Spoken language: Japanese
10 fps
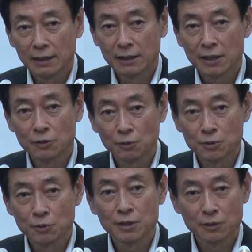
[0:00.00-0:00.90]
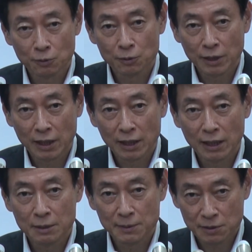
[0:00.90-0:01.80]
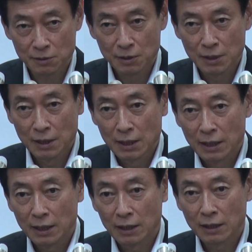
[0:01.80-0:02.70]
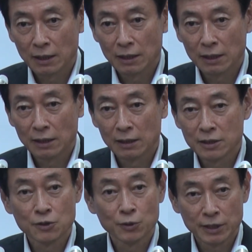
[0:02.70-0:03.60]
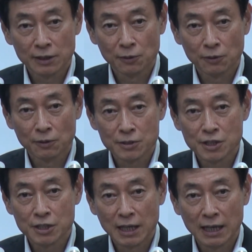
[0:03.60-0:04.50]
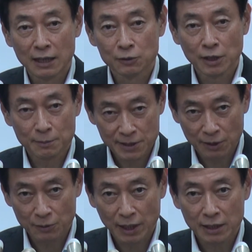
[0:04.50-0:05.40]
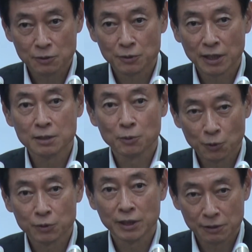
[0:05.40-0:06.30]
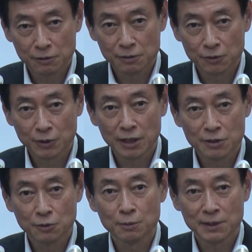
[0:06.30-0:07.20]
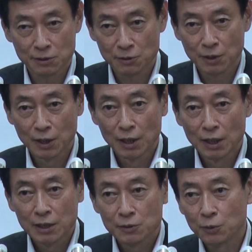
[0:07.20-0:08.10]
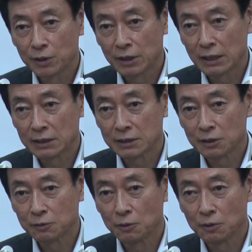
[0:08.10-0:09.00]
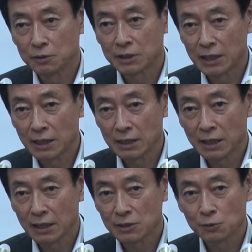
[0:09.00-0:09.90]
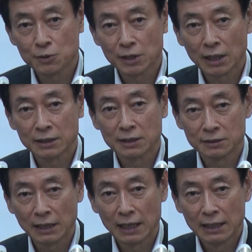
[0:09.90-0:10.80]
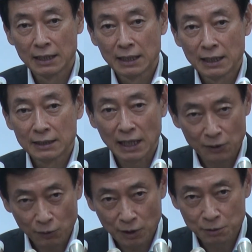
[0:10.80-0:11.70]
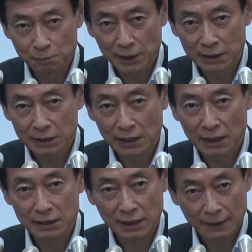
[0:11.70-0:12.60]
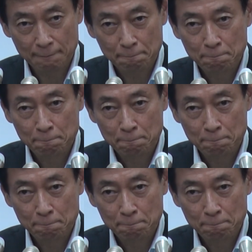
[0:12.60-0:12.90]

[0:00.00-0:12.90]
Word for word: 検討を急いでいるところであります。二次補正の指示がございましたので、その中に盛り込んでいく予定にしております。そういった施策を最大限活用していただいてですね、なんとか踏ん張っていただいて、